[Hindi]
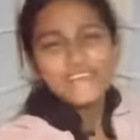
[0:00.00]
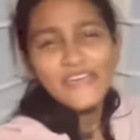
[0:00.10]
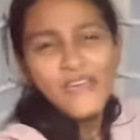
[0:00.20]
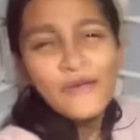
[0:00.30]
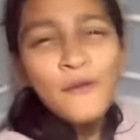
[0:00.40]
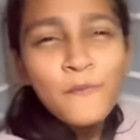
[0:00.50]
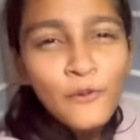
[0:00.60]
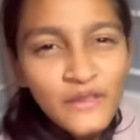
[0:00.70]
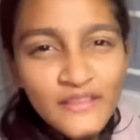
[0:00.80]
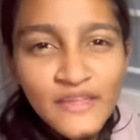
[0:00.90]
है
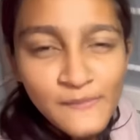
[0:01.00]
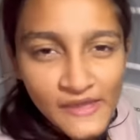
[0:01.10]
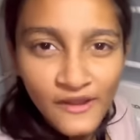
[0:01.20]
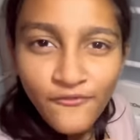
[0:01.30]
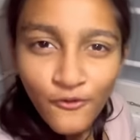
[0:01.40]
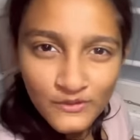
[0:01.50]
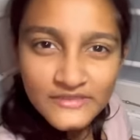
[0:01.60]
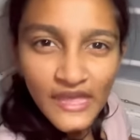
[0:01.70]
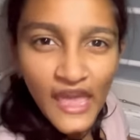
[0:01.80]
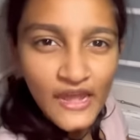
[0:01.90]
पूरे दिन मेरे फोन
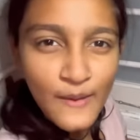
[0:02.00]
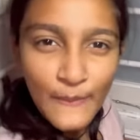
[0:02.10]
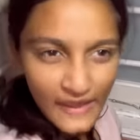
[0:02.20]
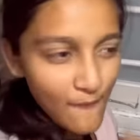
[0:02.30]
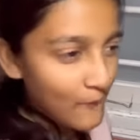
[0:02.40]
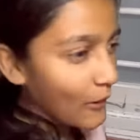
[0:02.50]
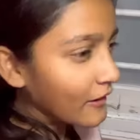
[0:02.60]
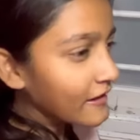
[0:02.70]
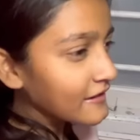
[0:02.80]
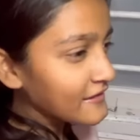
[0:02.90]
से है ना भैया
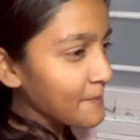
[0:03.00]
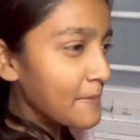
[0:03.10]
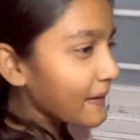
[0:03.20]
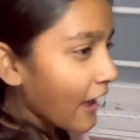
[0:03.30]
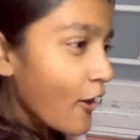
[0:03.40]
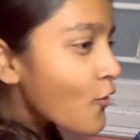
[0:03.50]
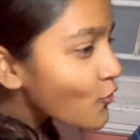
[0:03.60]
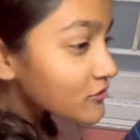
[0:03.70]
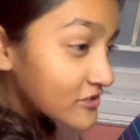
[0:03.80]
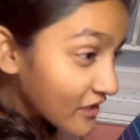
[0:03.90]
ब्लॉक करता है मैं भैया
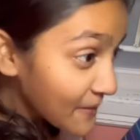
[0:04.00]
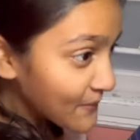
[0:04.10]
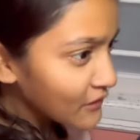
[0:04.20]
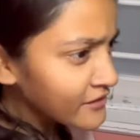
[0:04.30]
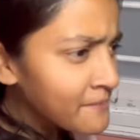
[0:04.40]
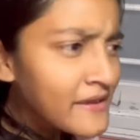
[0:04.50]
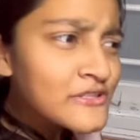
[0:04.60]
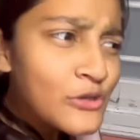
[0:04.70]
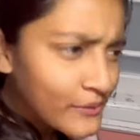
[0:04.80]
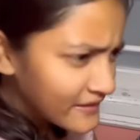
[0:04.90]
कुछ नहीं बोलती
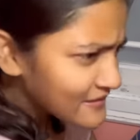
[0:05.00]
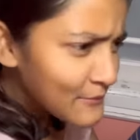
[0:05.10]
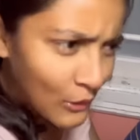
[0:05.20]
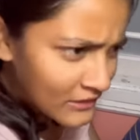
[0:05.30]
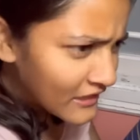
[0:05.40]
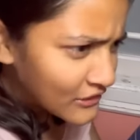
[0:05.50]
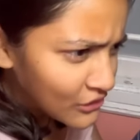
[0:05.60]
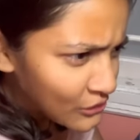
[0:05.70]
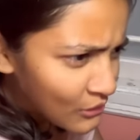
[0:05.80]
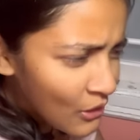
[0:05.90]
बस थोड़ा सा बोल
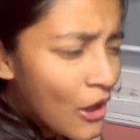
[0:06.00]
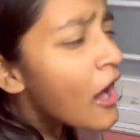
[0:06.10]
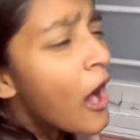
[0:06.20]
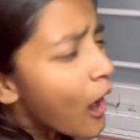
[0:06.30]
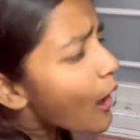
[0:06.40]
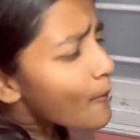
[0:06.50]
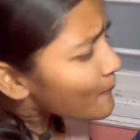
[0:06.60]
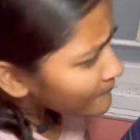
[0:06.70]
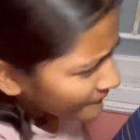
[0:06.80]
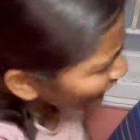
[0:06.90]
देती हूँ
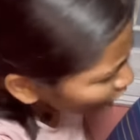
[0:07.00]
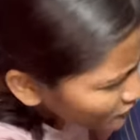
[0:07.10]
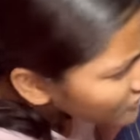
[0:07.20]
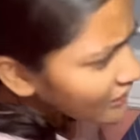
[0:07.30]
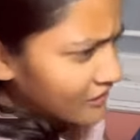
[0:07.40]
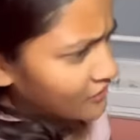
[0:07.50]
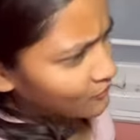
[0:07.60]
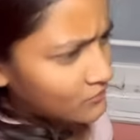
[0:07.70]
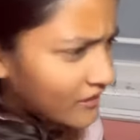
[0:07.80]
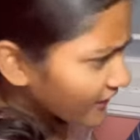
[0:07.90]
मैं उठती नहीं
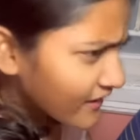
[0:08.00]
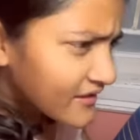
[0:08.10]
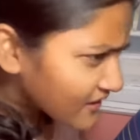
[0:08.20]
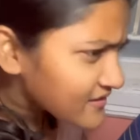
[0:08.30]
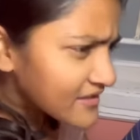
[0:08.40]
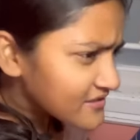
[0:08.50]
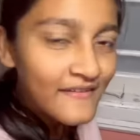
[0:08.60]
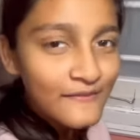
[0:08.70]
हूँ ठीक है तेरे खुशबू ये